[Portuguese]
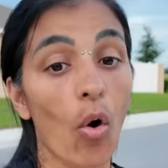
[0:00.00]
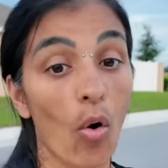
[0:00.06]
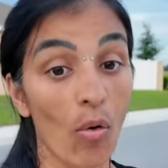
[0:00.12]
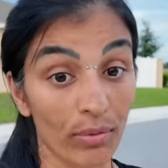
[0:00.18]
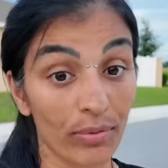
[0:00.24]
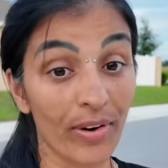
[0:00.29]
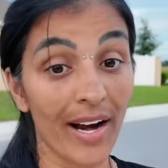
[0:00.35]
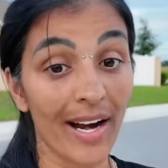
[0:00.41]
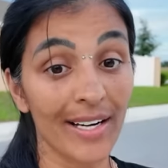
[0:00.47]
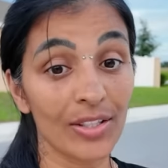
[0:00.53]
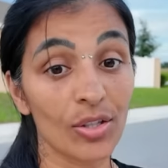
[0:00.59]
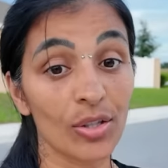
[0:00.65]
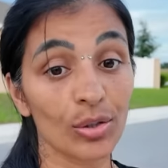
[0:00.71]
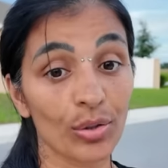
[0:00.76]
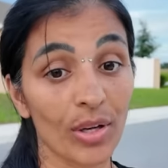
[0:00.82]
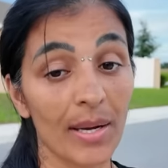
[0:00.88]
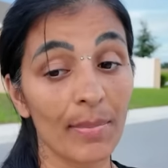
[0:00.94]
Converte
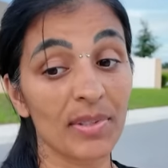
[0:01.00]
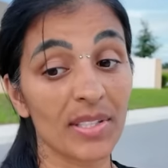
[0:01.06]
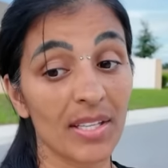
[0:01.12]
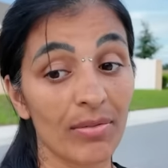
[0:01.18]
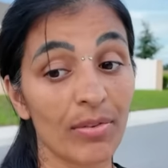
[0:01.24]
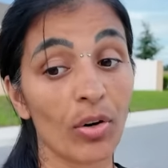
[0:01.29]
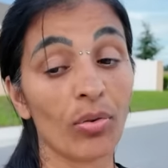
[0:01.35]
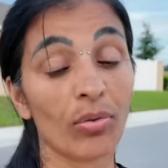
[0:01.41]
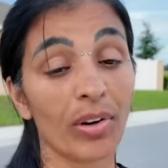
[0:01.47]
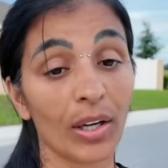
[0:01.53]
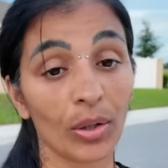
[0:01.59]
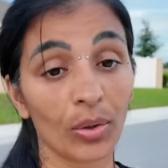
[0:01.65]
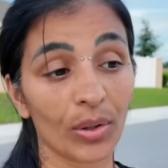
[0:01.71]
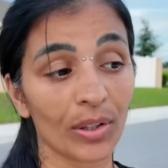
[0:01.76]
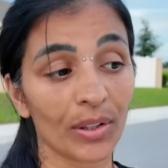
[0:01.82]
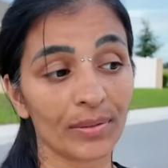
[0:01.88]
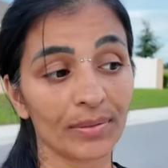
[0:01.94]
isso aí pra você ver o
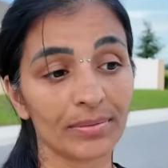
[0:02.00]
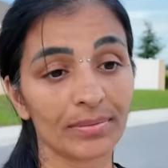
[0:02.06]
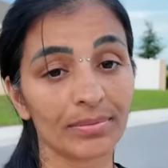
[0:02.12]
valor.